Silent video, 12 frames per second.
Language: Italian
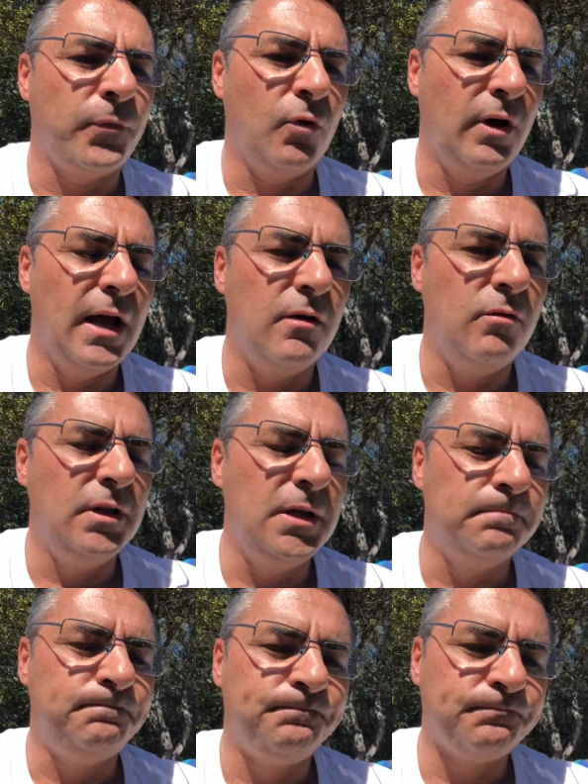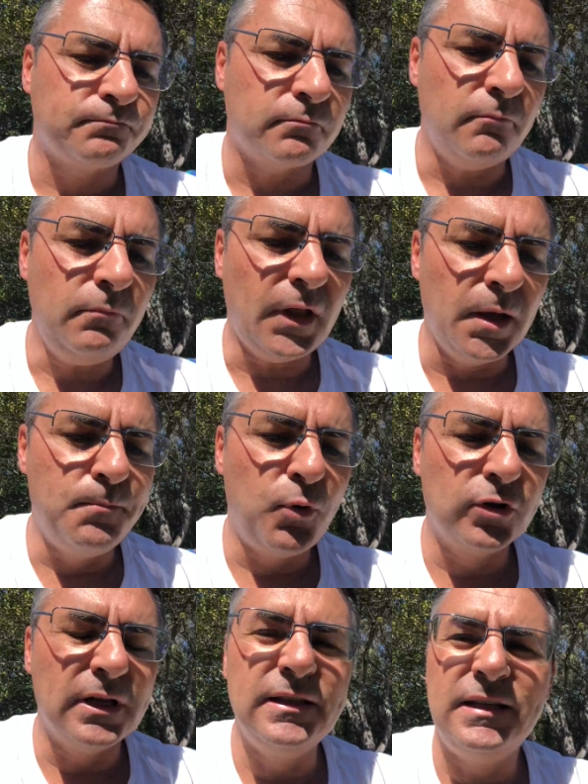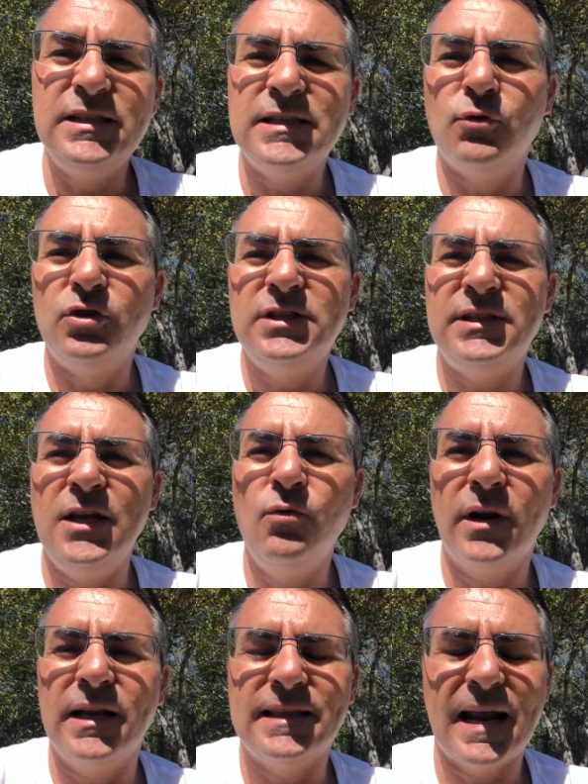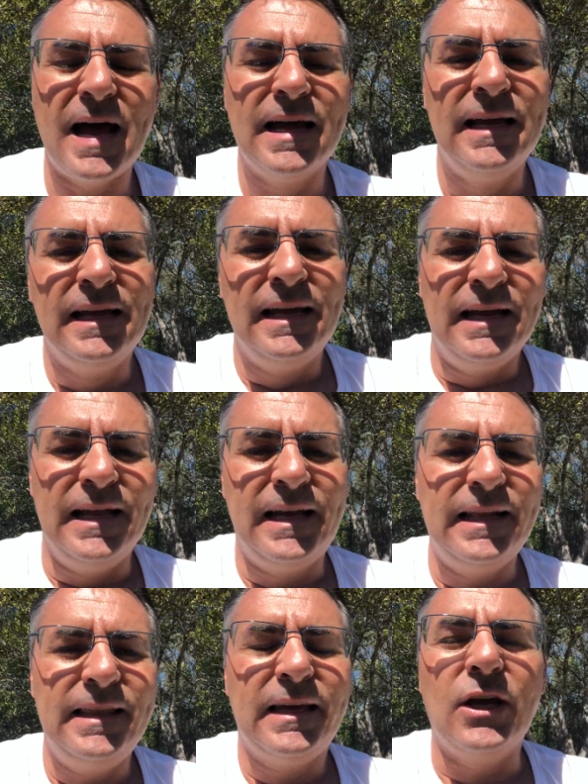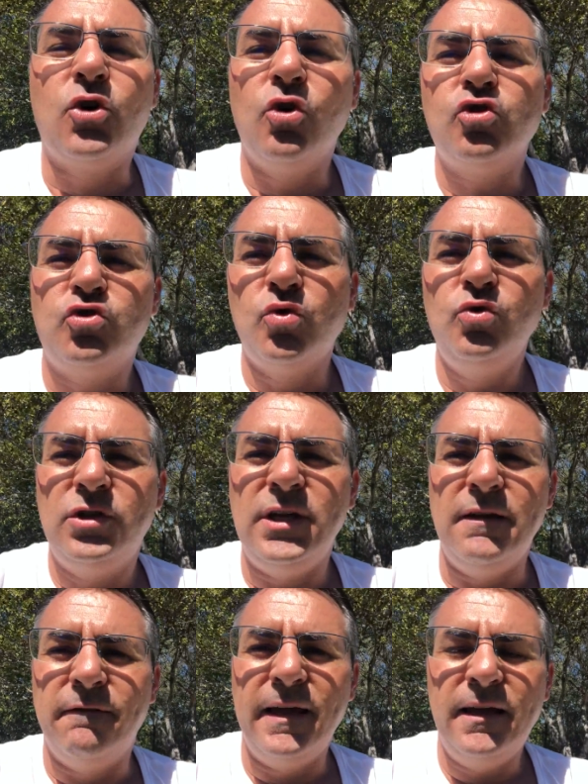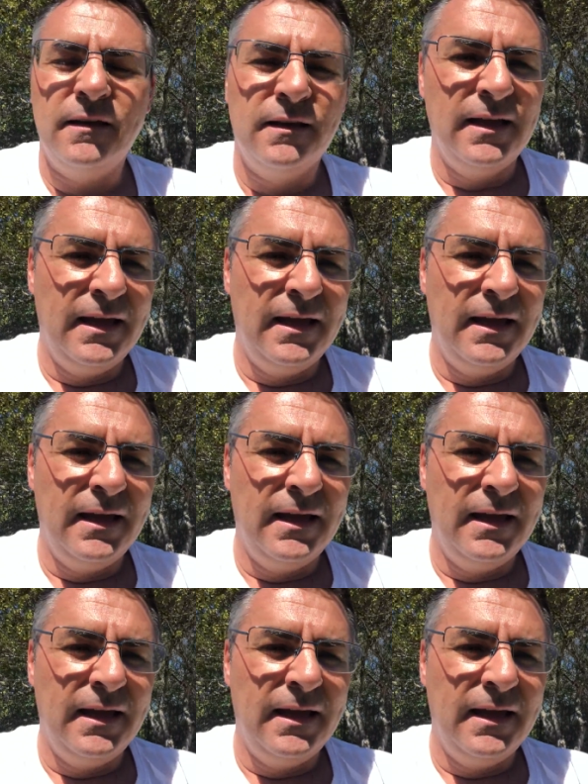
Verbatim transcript: Ok, quindi importantissimo distinguere tra le critiche costruttive